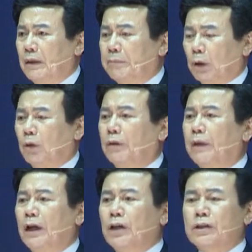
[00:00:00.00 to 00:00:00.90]
바로
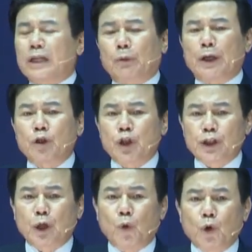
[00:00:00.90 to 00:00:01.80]
사도행전
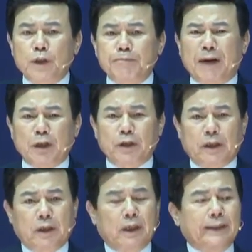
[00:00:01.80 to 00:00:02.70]
7장
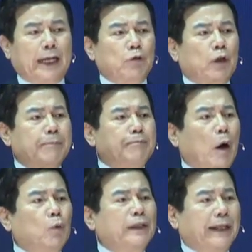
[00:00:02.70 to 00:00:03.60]
58절에 나중에
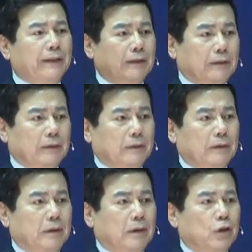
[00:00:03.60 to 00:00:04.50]
바울된
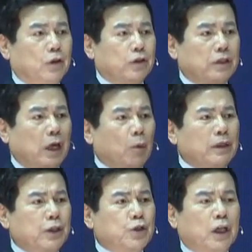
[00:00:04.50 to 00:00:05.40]

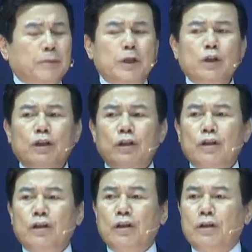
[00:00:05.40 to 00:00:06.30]
사울 이 사람이
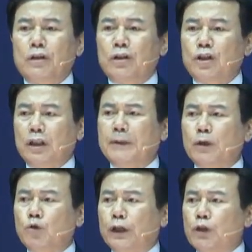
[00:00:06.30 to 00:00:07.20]

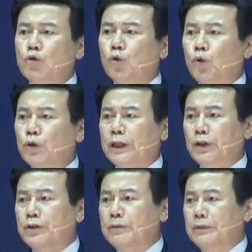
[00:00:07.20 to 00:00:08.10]
서대반을 죽인
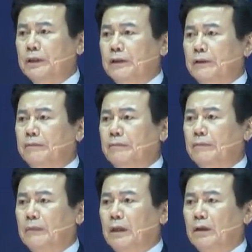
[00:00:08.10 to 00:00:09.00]
주동자였습니다.
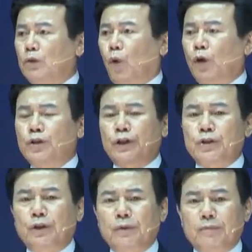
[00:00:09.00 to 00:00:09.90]
돌을
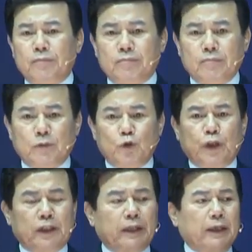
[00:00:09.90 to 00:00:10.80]
쳐서
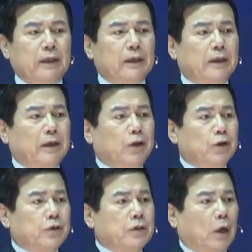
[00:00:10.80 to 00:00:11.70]
죽일 때에
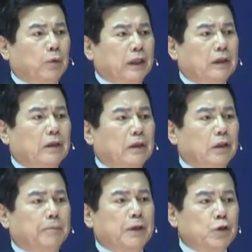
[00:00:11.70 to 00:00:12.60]
사울이
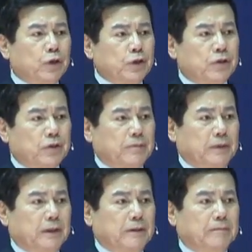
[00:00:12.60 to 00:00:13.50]
옆에 서 있었습니다.